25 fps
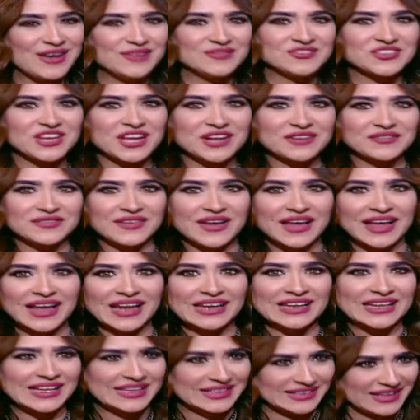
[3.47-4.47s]
مش عارفه
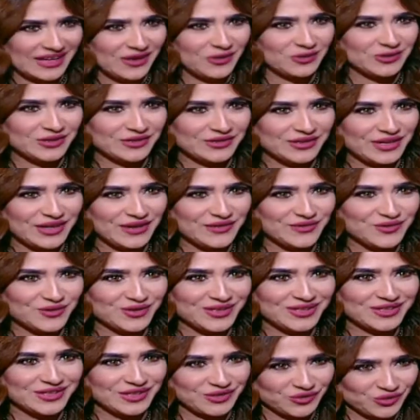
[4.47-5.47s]
اخليك تاخد التليفون
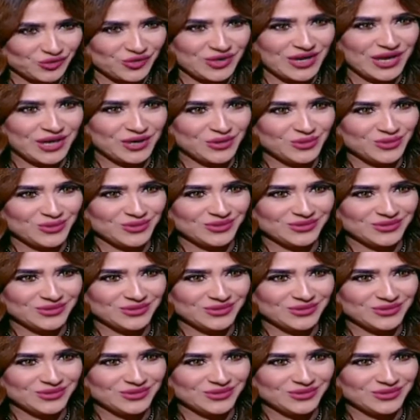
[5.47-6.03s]
انت تقول الو